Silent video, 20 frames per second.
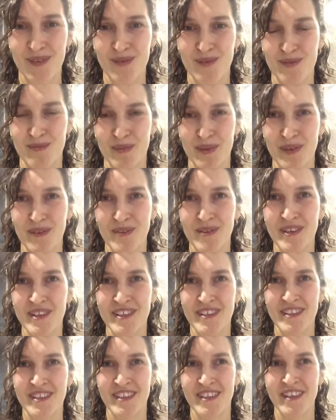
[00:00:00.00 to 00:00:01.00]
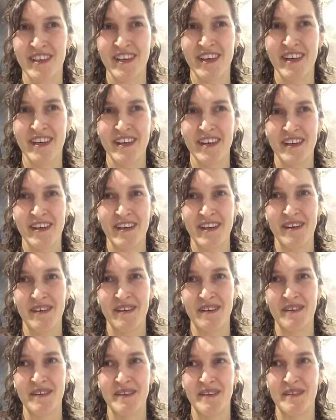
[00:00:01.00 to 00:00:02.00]
успокойся,
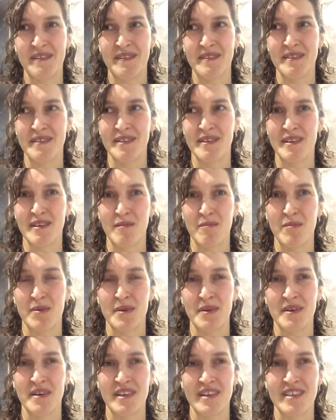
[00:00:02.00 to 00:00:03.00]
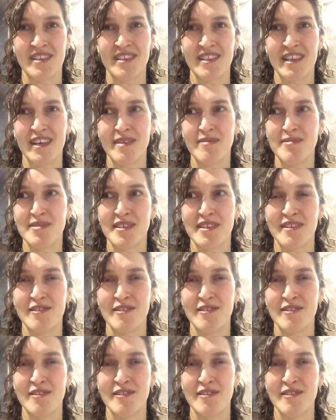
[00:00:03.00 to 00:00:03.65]
как бы расслабься,